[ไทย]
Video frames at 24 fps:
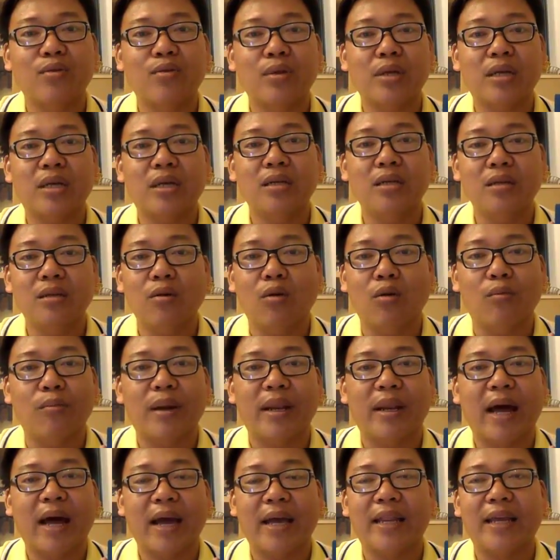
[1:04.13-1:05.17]
ช่วงที่ขึ้นลง
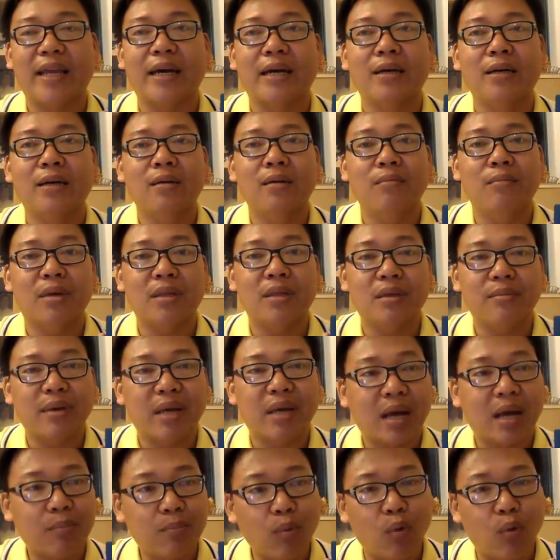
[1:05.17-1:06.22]
บันไดเนี่ยมันจะมี
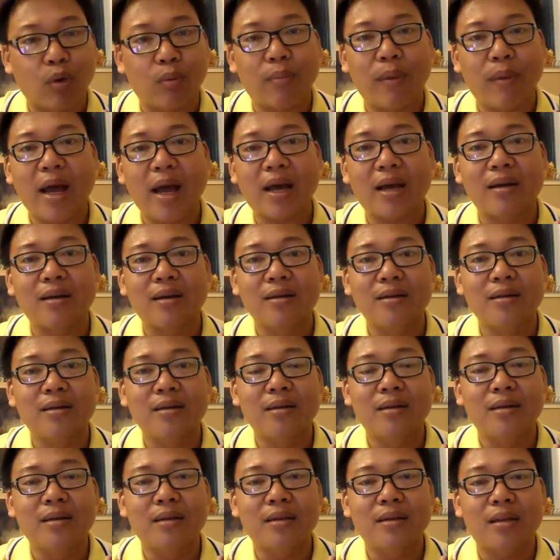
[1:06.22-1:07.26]
การปวดมาก
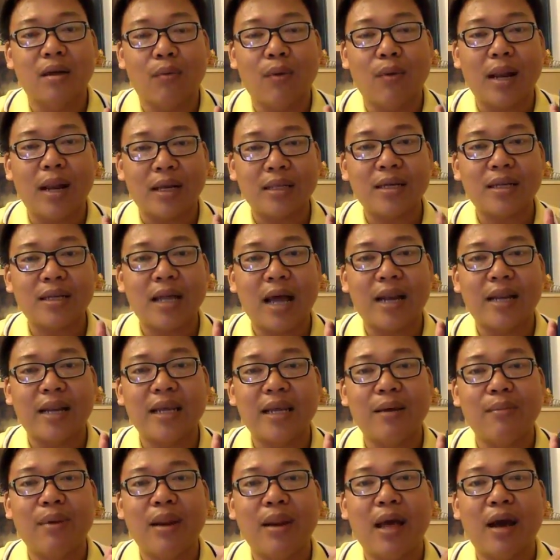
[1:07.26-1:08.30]
แต่ว่าหลังจากทาน
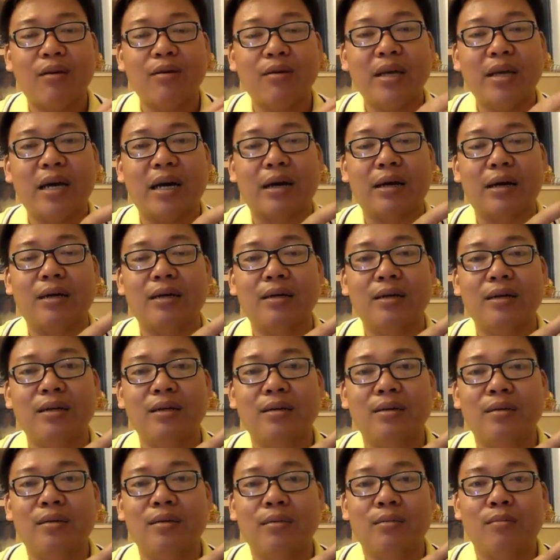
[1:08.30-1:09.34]
เดียไปแล้วเนี่ย
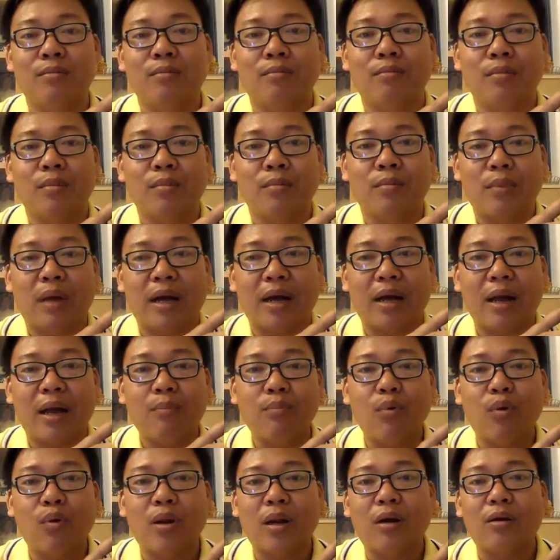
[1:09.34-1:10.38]
อาการ
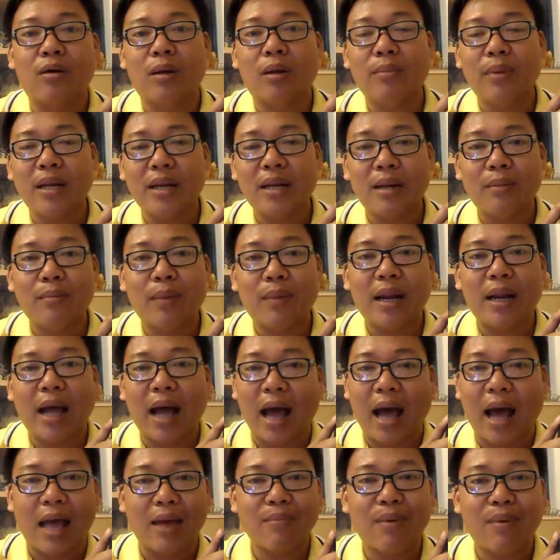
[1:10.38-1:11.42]
ปวดเหล่านั้นมัน
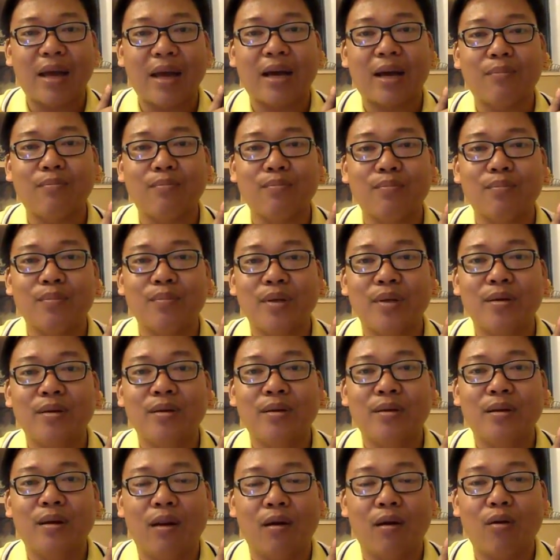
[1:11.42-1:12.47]
หายไปครับ
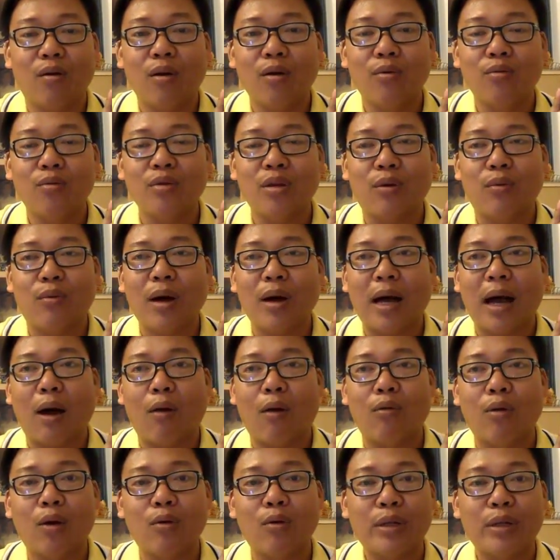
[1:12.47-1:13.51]
แล้วก็รู้สึกว่าเข่า
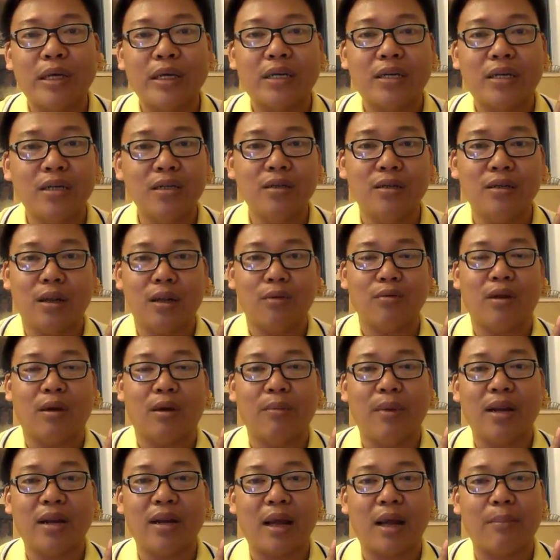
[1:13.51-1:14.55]
เราดีขึ้นเราสา
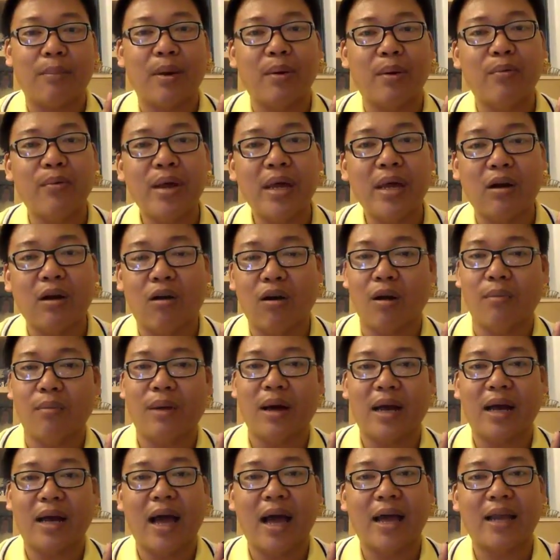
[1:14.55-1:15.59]
มารถกลับไปวิ่งออกกำ
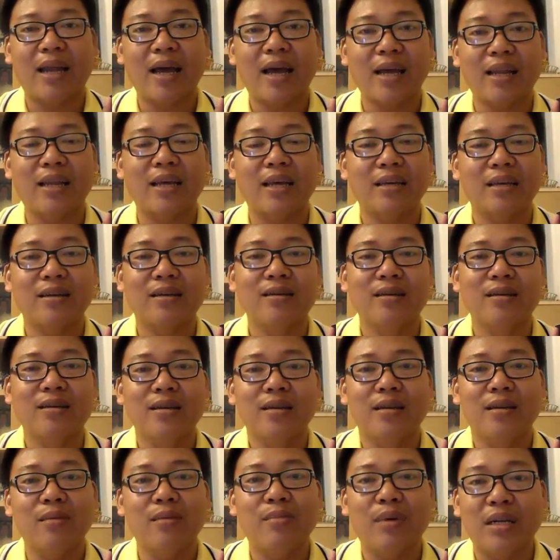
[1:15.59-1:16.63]
ลังกายได้ดี
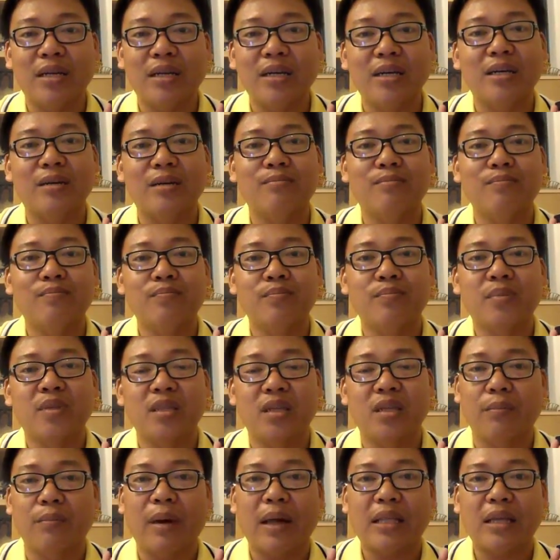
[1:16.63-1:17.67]
ได้เหมือนเดิม
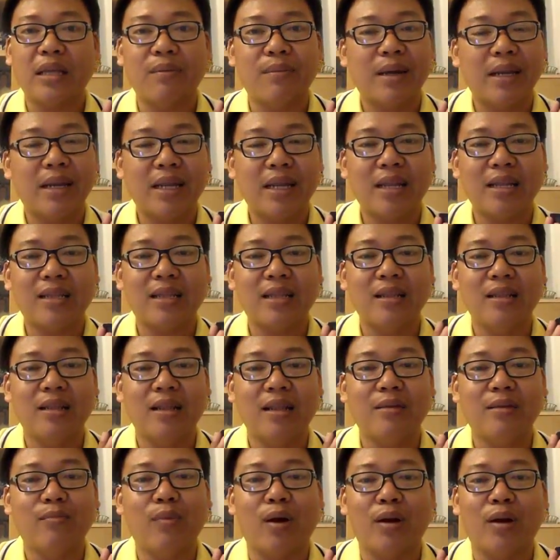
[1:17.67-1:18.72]
ถึงแม้จะไม่ได้
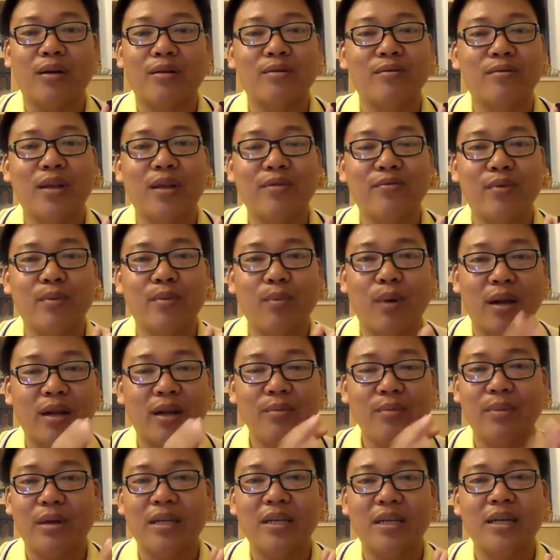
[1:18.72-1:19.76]
เล่นบอลเล่นฟุตบอล
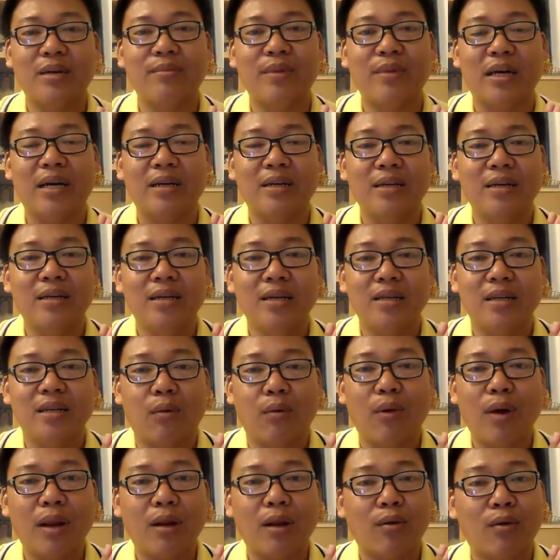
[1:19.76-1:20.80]
ได้เหมือนเดิมเนี่ย
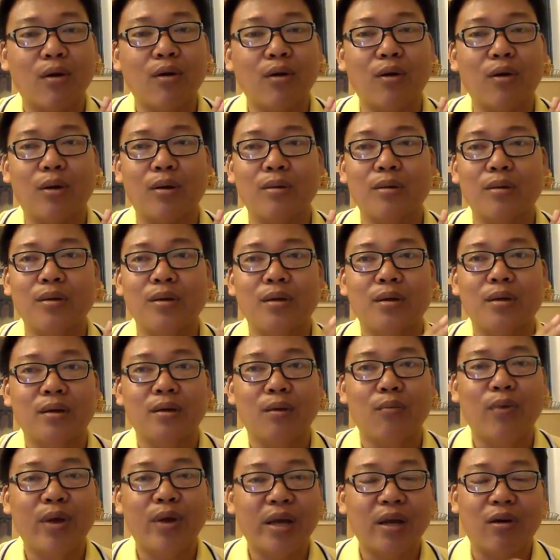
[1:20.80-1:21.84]
แต่ว่าเราก็
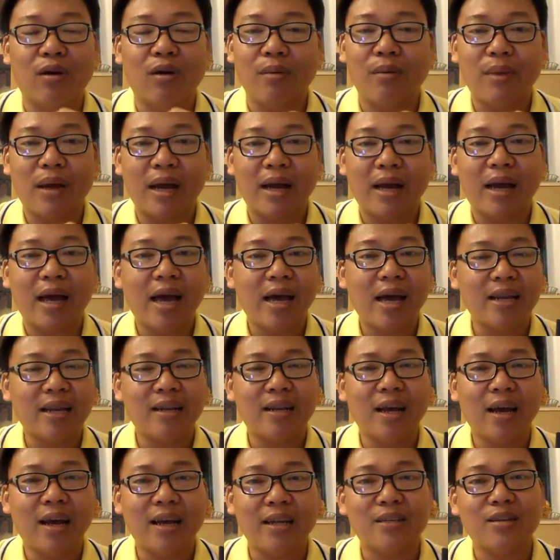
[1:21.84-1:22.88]
วิ่งออกกำลังกาย
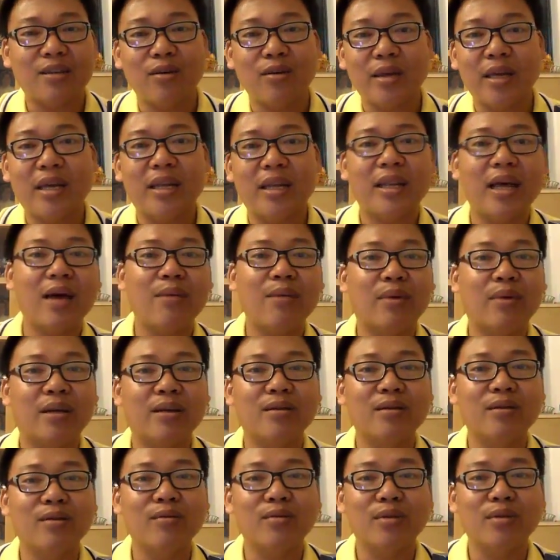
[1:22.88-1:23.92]
ได้จ็อกกิ้งได้เหมือน
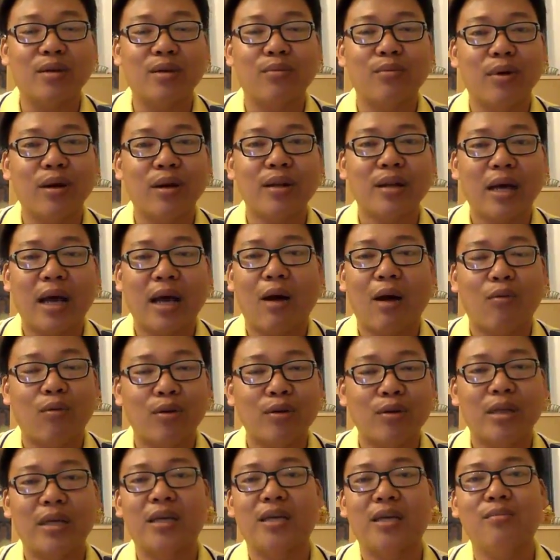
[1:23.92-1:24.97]
รู้สึกว่าเข่า
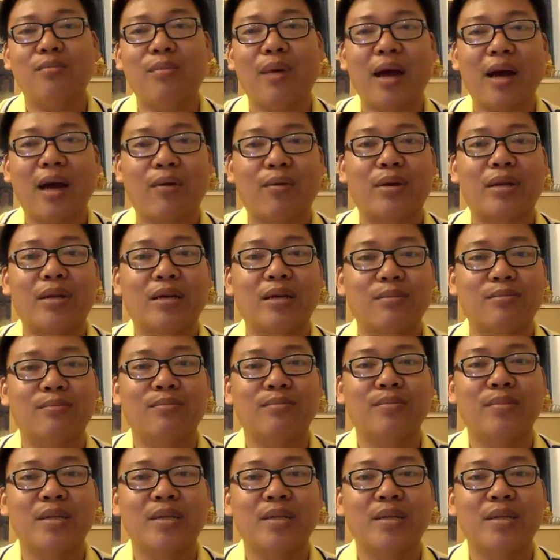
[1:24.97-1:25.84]
เราดีขึ้นมากกว่าเดิม